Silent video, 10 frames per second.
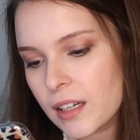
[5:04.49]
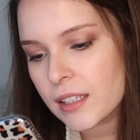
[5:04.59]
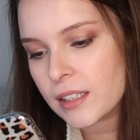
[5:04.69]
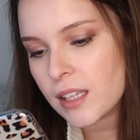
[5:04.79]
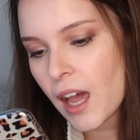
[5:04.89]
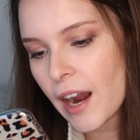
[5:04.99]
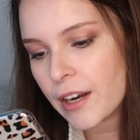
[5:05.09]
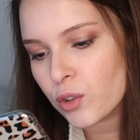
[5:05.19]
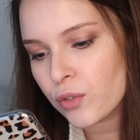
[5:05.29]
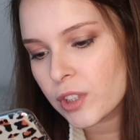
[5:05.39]
Aralıkta
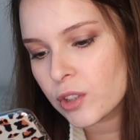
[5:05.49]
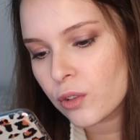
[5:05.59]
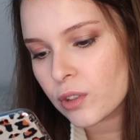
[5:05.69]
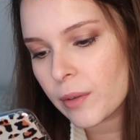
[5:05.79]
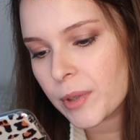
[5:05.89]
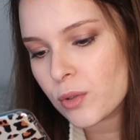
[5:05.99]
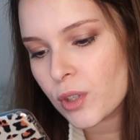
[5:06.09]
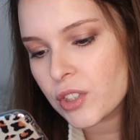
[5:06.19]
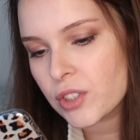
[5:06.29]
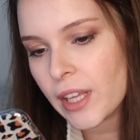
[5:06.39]
her gün video yükleme
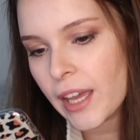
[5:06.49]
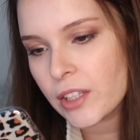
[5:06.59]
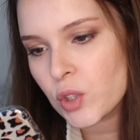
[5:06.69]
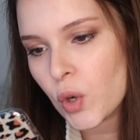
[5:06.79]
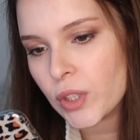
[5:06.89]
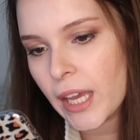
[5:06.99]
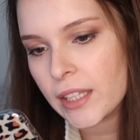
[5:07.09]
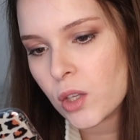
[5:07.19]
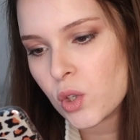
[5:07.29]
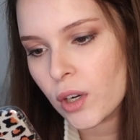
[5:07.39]
sürecinde en çok
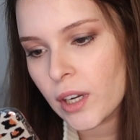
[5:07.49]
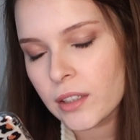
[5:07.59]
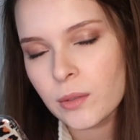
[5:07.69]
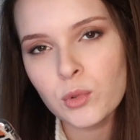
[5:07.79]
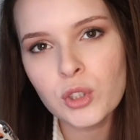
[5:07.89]
neyde zorlandım?